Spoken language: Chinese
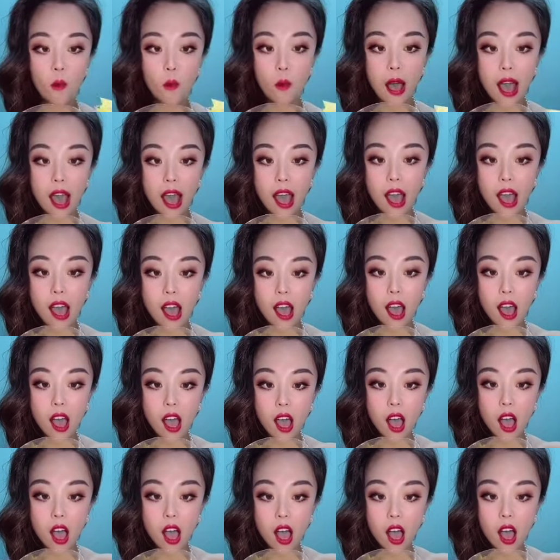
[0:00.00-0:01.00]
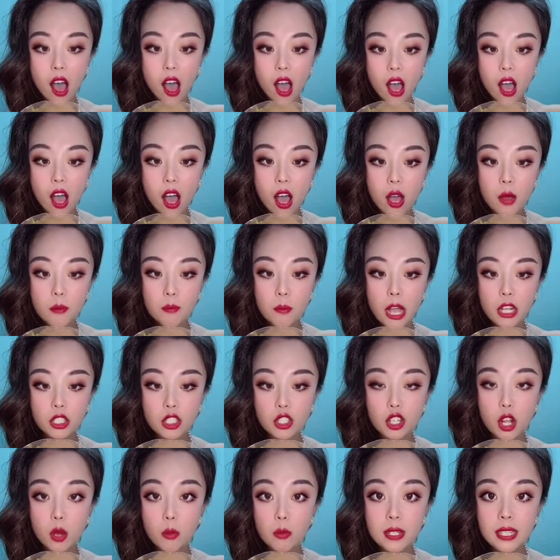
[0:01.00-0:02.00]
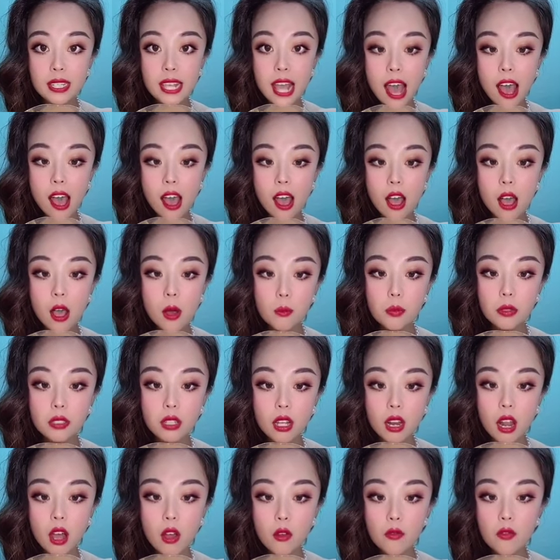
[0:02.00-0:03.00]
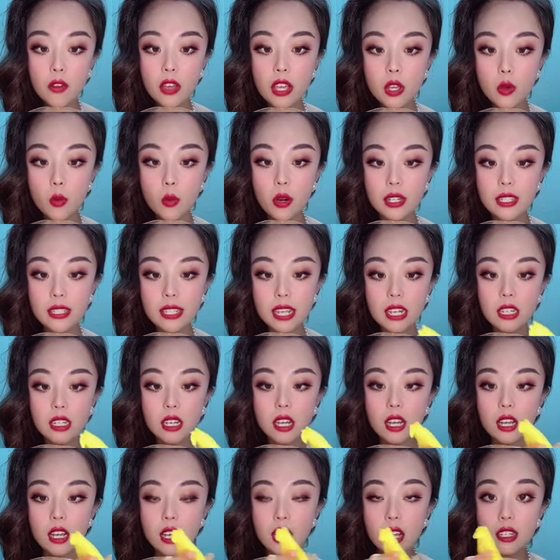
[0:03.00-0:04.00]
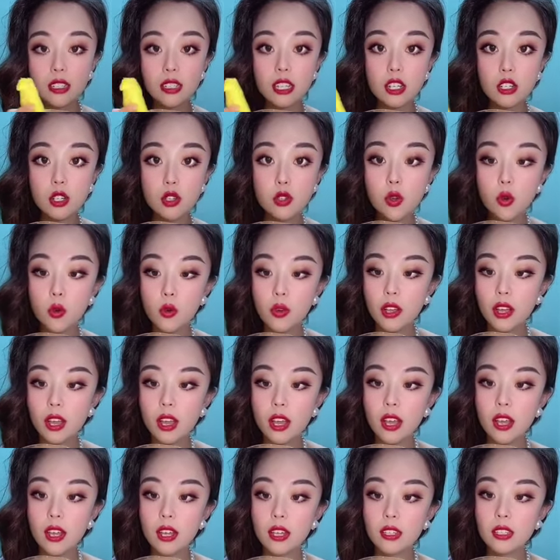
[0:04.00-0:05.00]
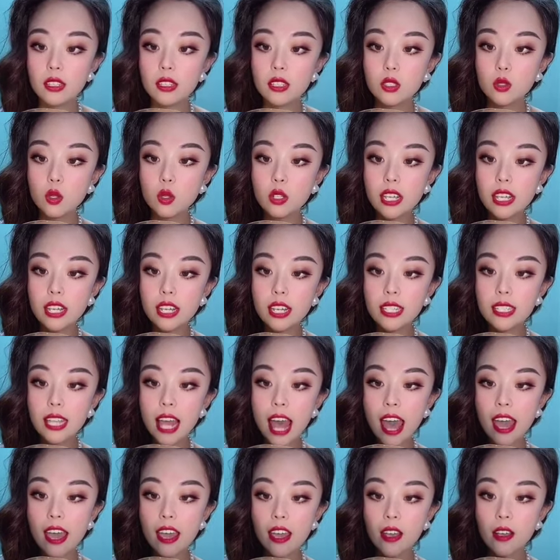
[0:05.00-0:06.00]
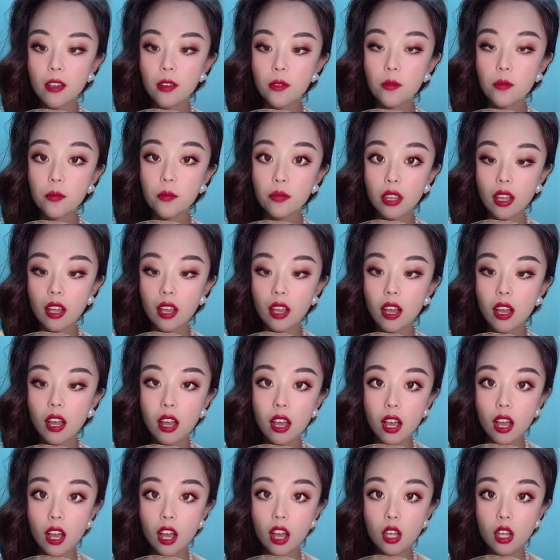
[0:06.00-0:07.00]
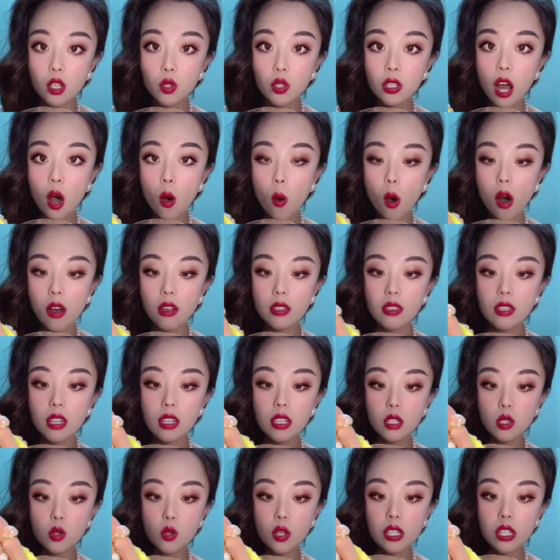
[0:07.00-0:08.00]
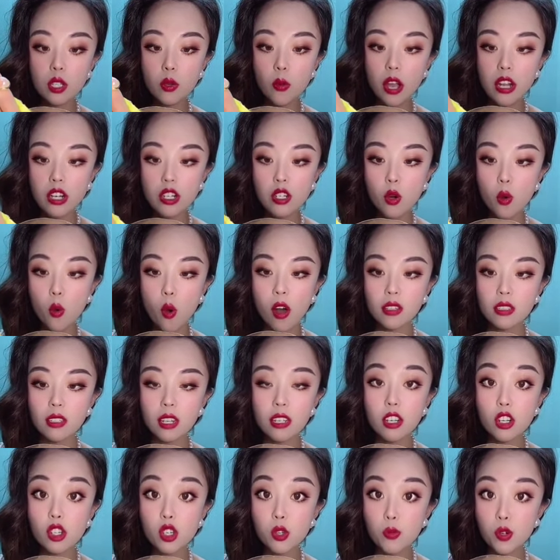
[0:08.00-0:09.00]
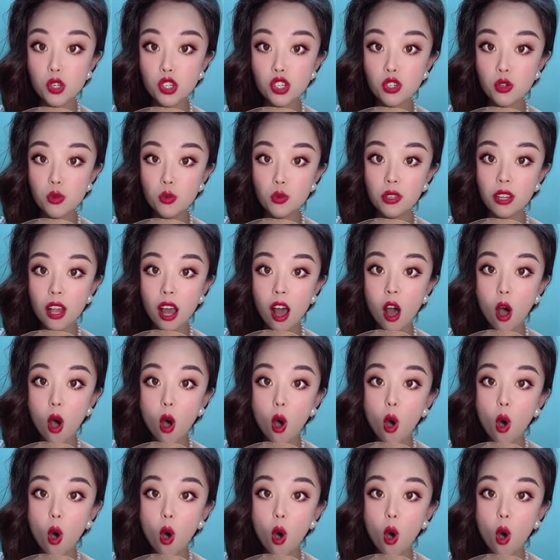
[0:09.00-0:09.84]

哇，怕是盛不下，不能浪费，一会儿接着接着用，做成一个菜。说到黄色，你最喜欢吃黄色的什么食物呢？